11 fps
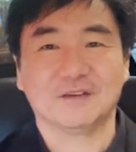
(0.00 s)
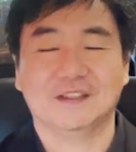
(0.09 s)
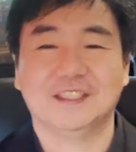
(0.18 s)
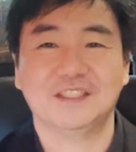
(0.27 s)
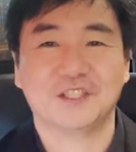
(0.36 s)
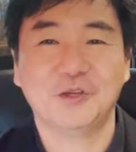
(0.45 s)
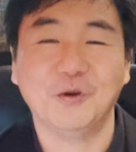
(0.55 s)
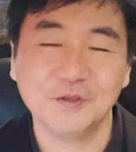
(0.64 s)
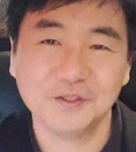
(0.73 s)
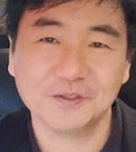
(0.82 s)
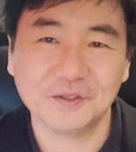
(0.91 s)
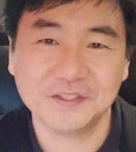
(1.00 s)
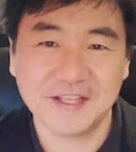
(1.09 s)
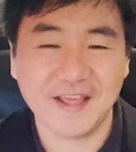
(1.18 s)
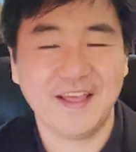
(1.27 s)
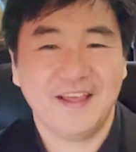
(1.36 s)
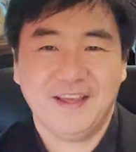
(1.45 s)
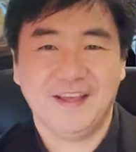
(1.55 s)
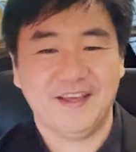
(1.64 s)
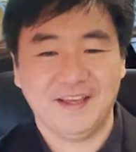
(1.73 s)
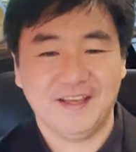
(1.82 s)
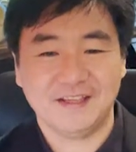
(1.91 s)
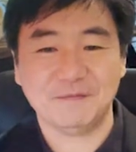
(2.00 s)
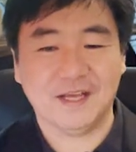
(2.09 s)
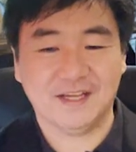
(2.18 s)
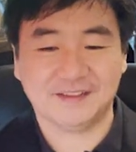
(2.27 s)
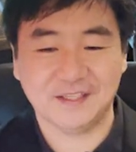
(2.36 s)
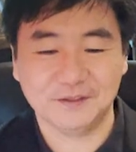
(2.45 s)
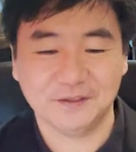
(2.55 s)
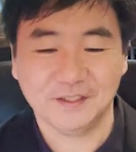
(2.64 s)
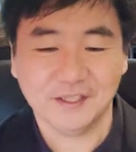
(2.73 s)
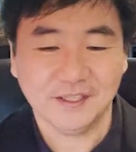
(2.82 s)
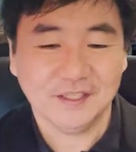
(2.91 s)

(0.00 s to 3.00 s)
私教授として、えー、今やってる、